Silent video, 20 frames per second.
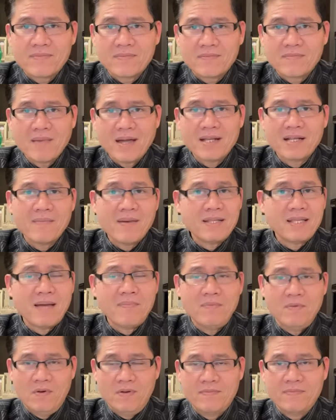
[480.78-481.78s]
Bênh nó bất
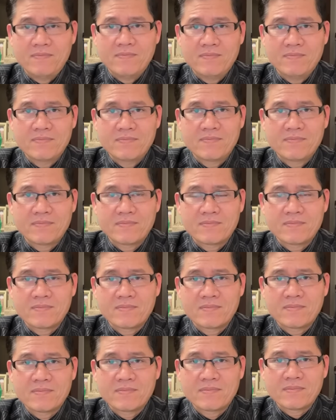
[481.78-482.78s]
chấp luôn.
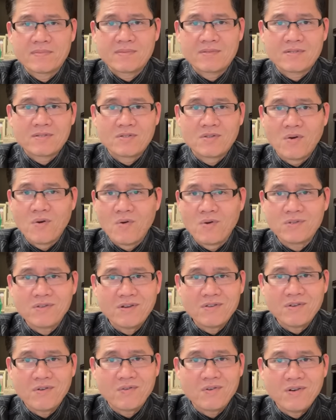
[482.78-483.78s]
Dù cho
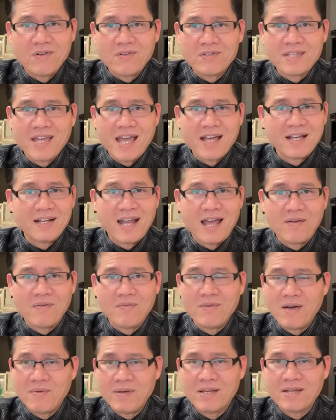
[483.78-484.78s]
dù nó có sai cái nào
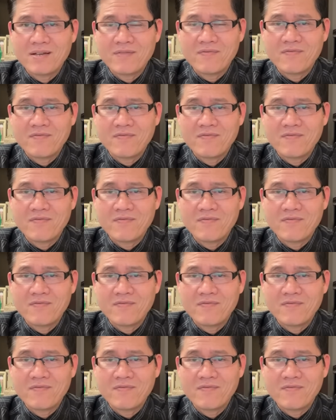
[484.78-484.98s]
cũng không ấy.